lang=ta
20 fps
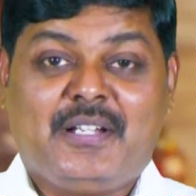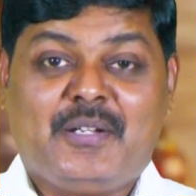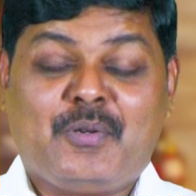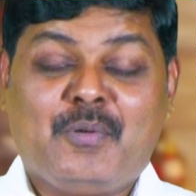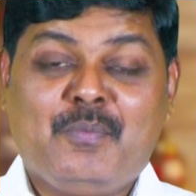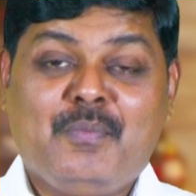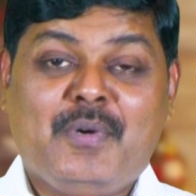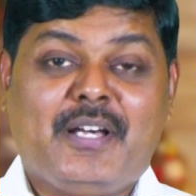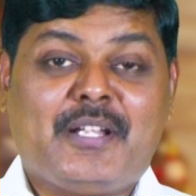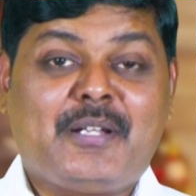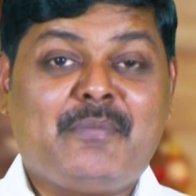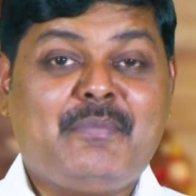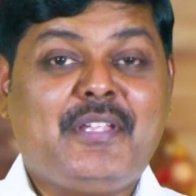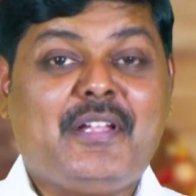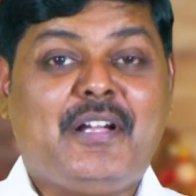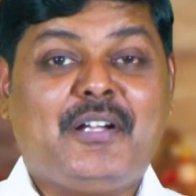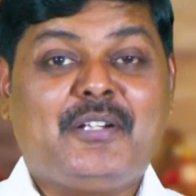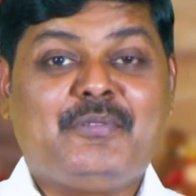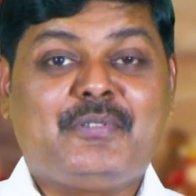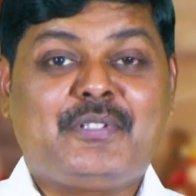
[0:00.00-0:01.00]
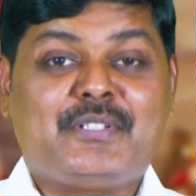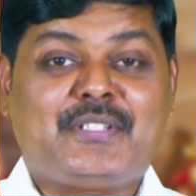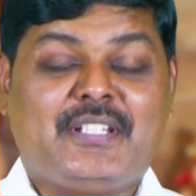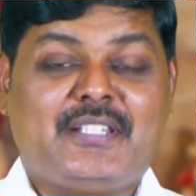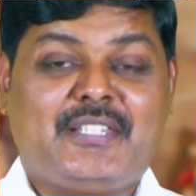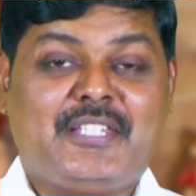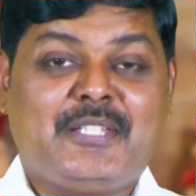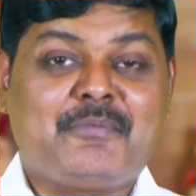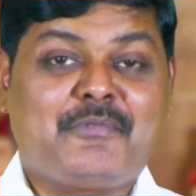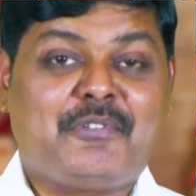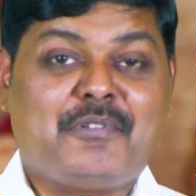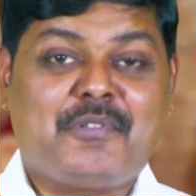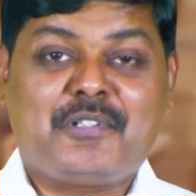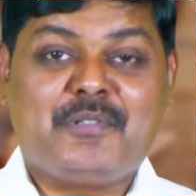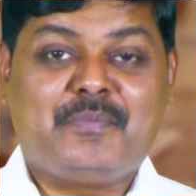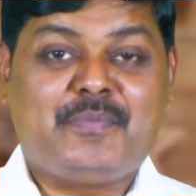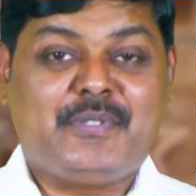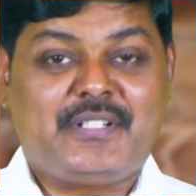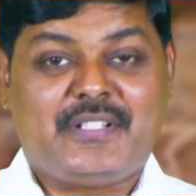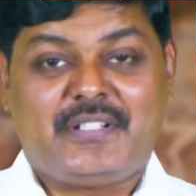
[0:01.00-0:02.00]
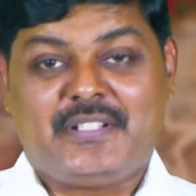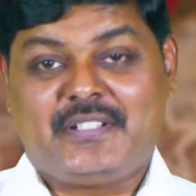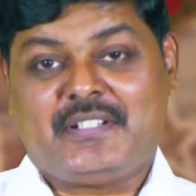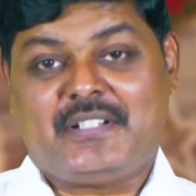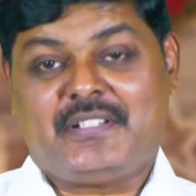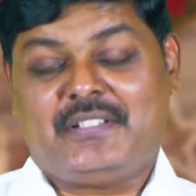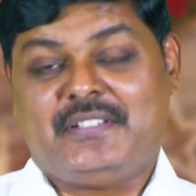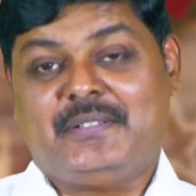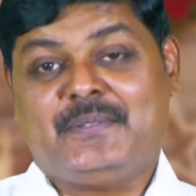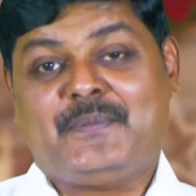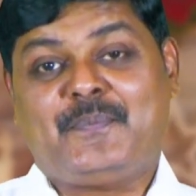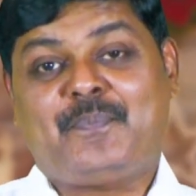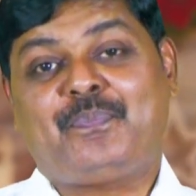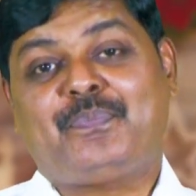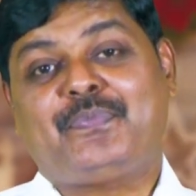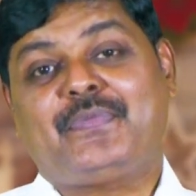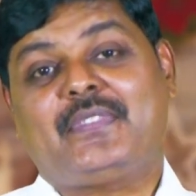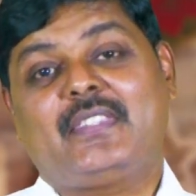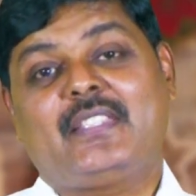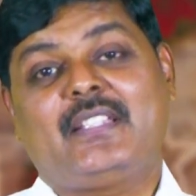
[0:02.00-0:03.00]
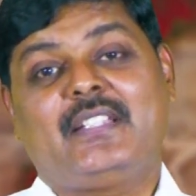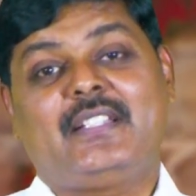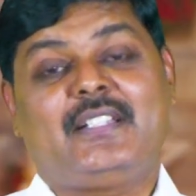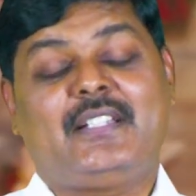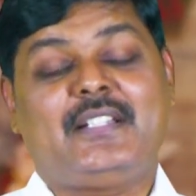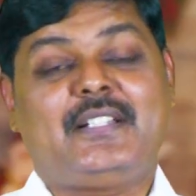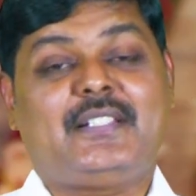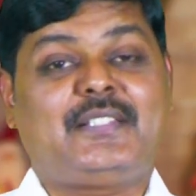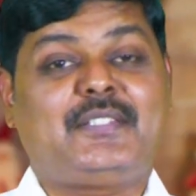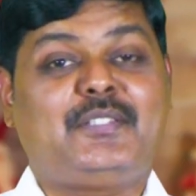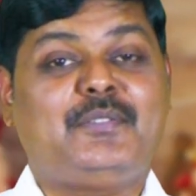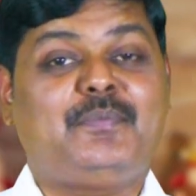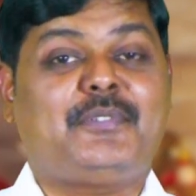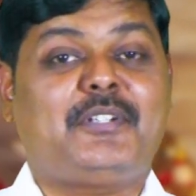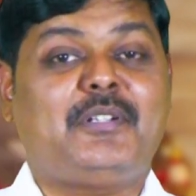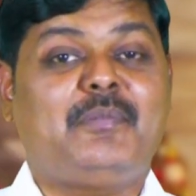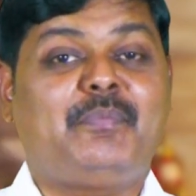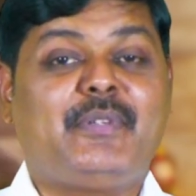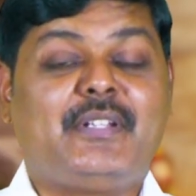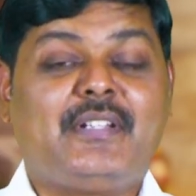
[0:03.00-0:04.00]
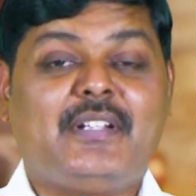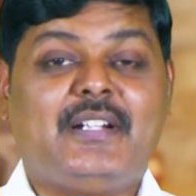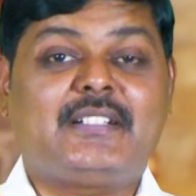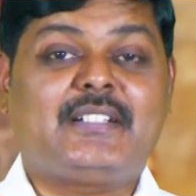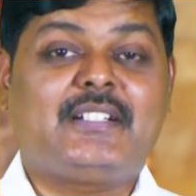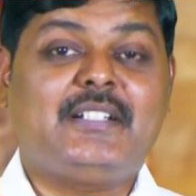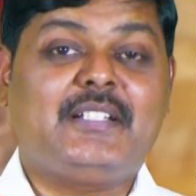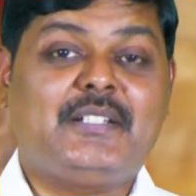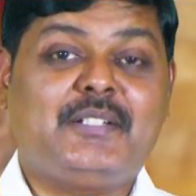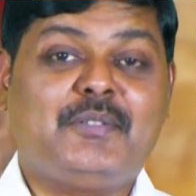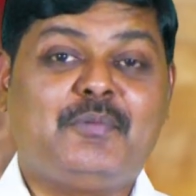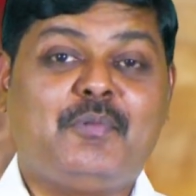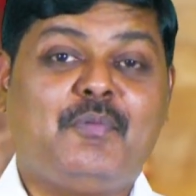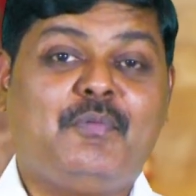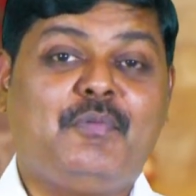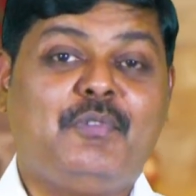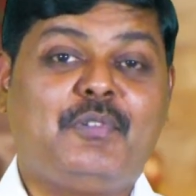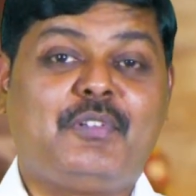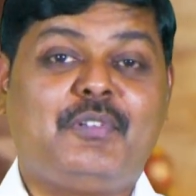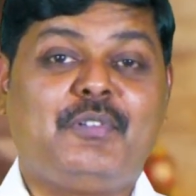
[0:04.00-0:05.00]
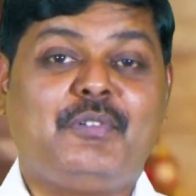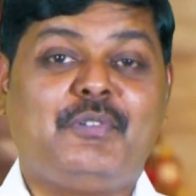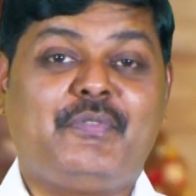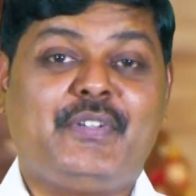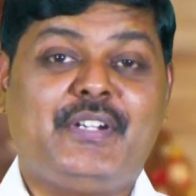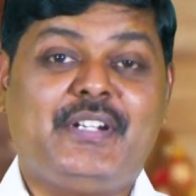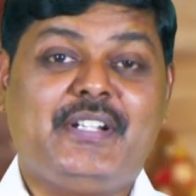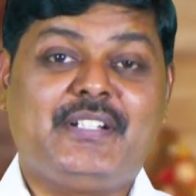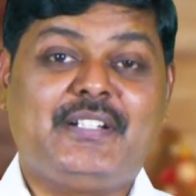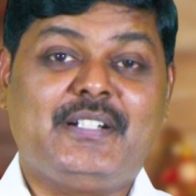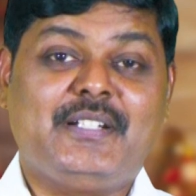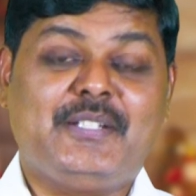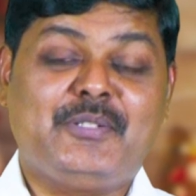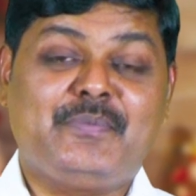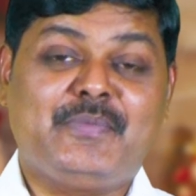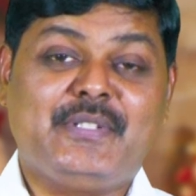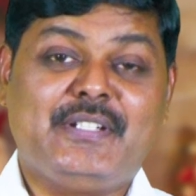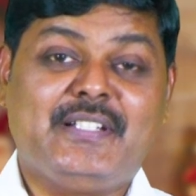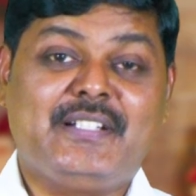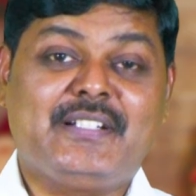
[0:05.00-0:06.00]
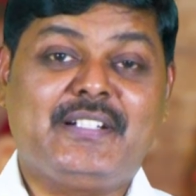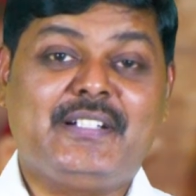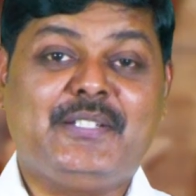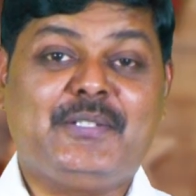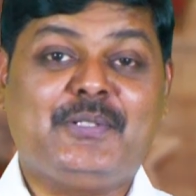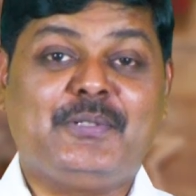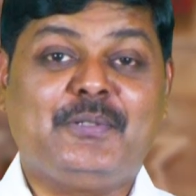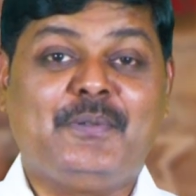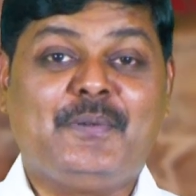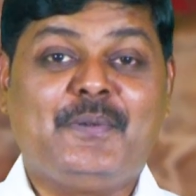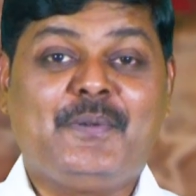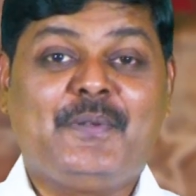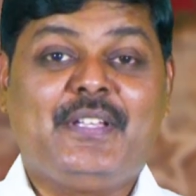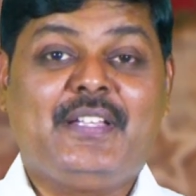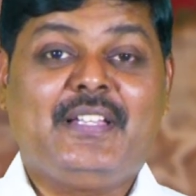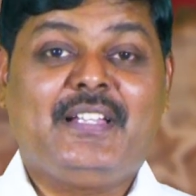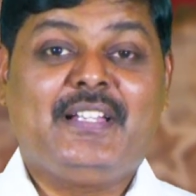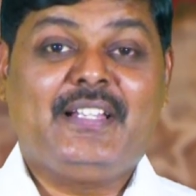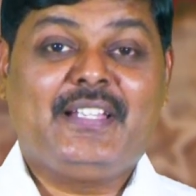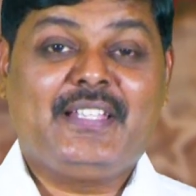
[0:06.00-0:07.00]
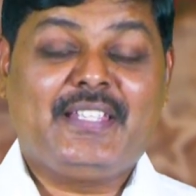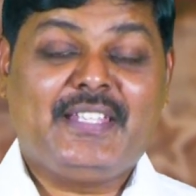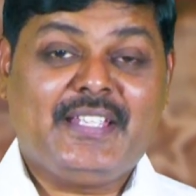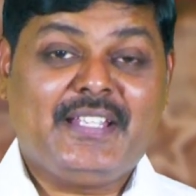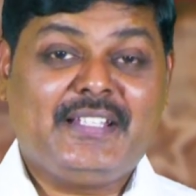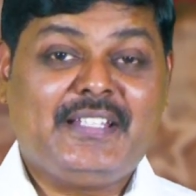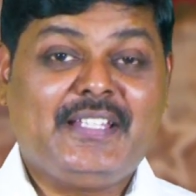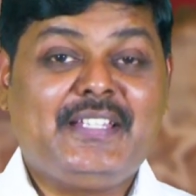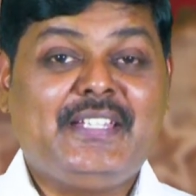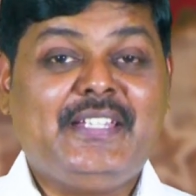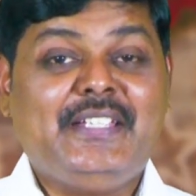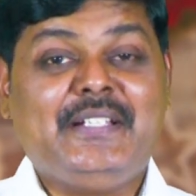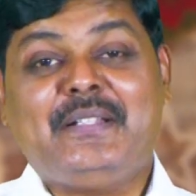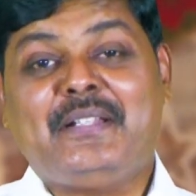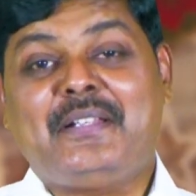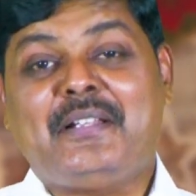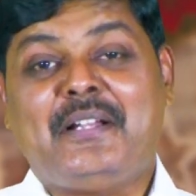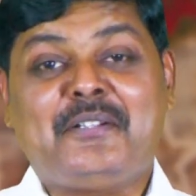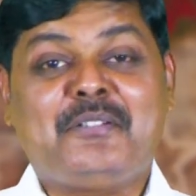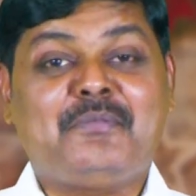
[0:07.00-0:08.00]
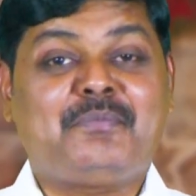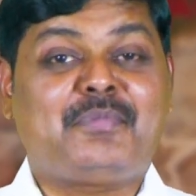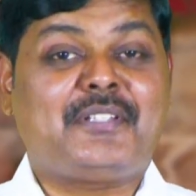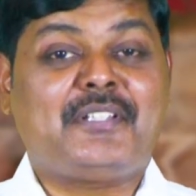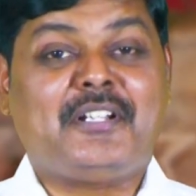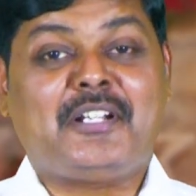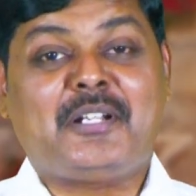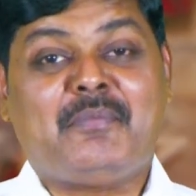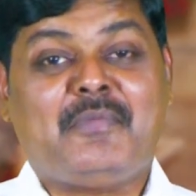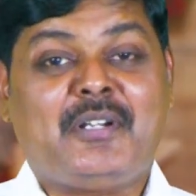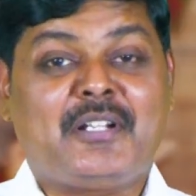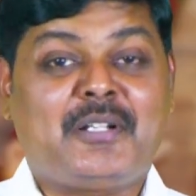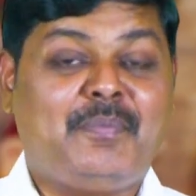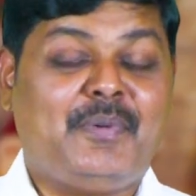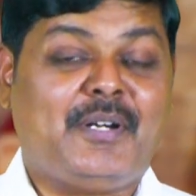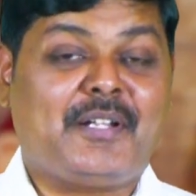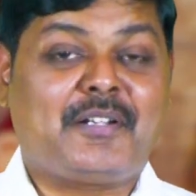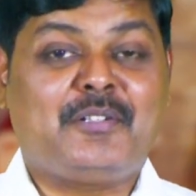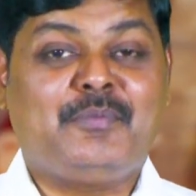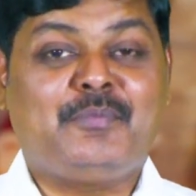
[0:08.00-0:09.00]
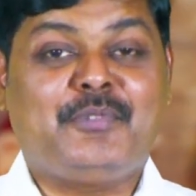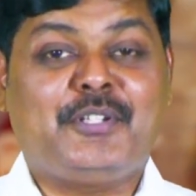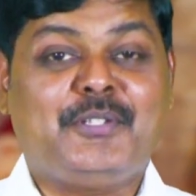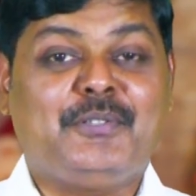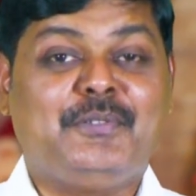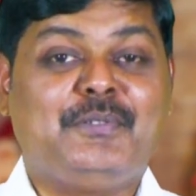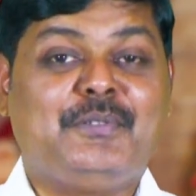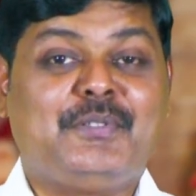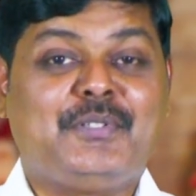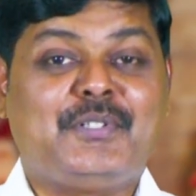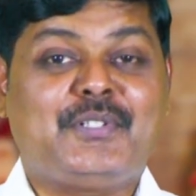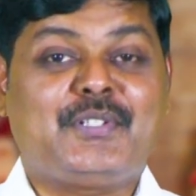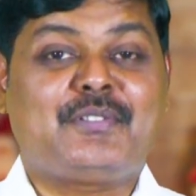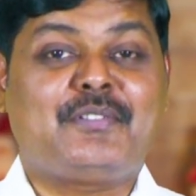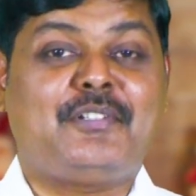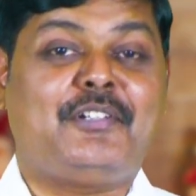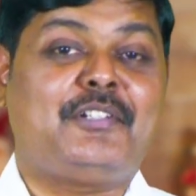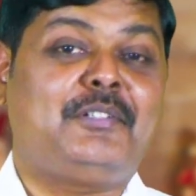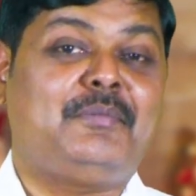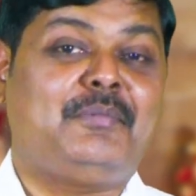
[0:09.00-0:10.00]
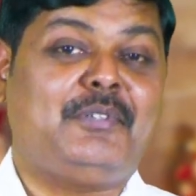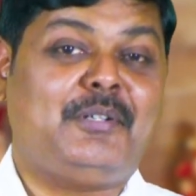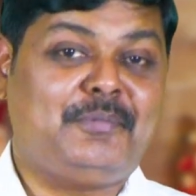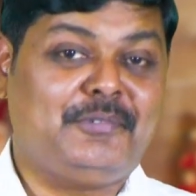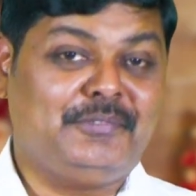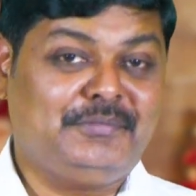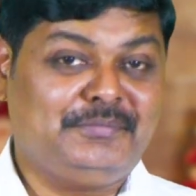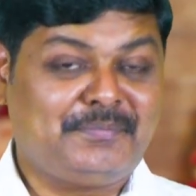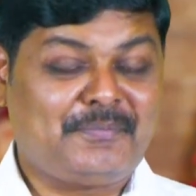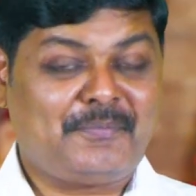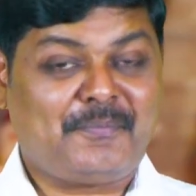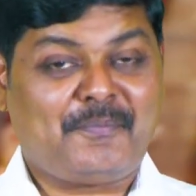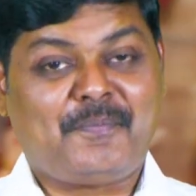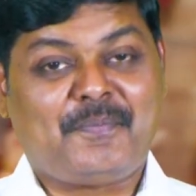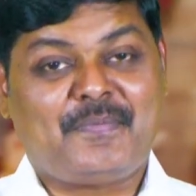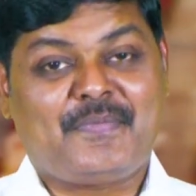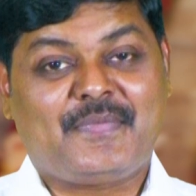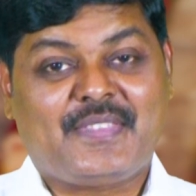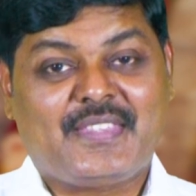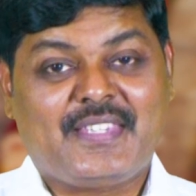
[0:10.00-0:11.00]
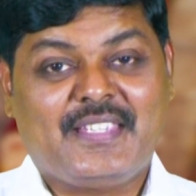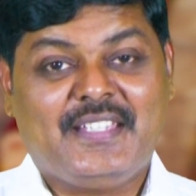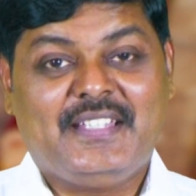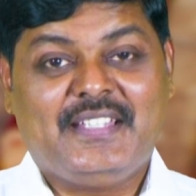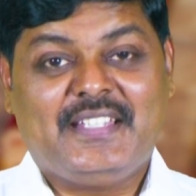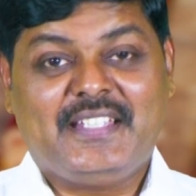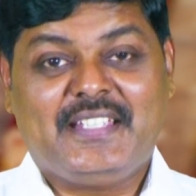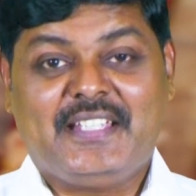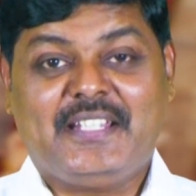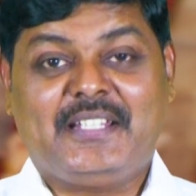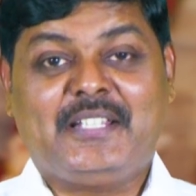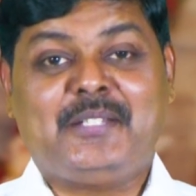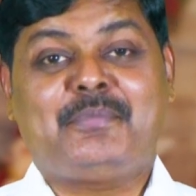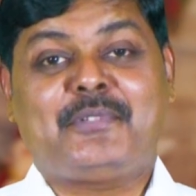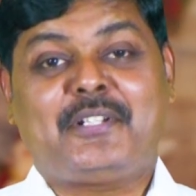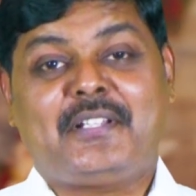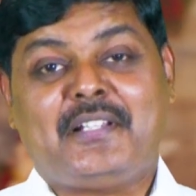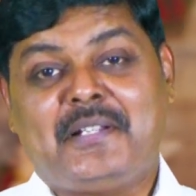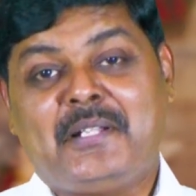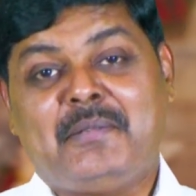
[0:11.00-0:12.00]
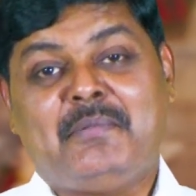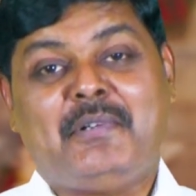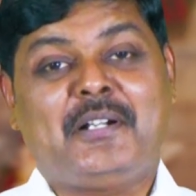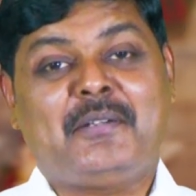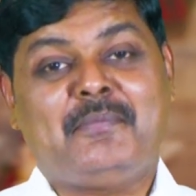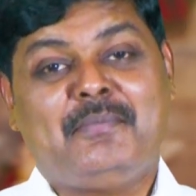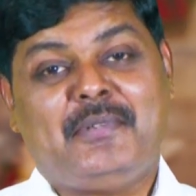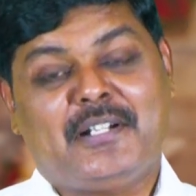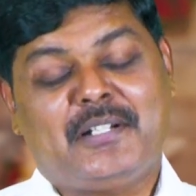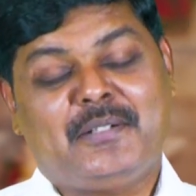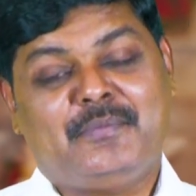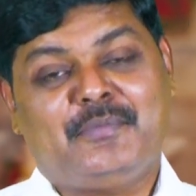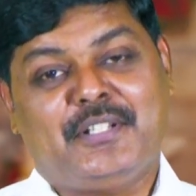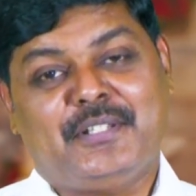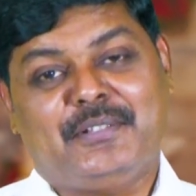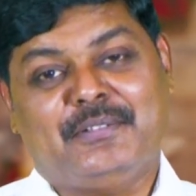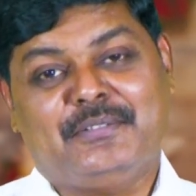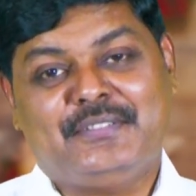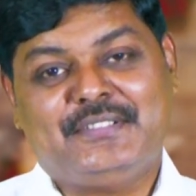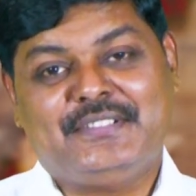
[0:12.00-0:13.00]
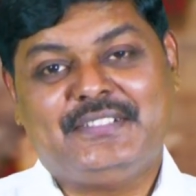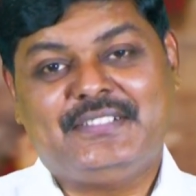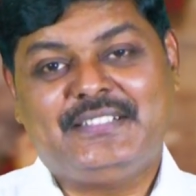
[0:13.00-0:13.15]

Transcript: ரொம்ப அருமையாக ஒரு சத்தியம் கொடுக்கப்பட்டிருக்கிறது கிறிஸ்து பிறப்பின் நாட்களில் ஒவ்வொரு வீடுகளிலும் இல்லங்களிலும் எதை நீங்களும் நானும் பிரதானமாக பார்க்க முடியும் சொல்லுங்கள் பார்ப்போம் எதை பிரதானமாக பார்க்க முடியும்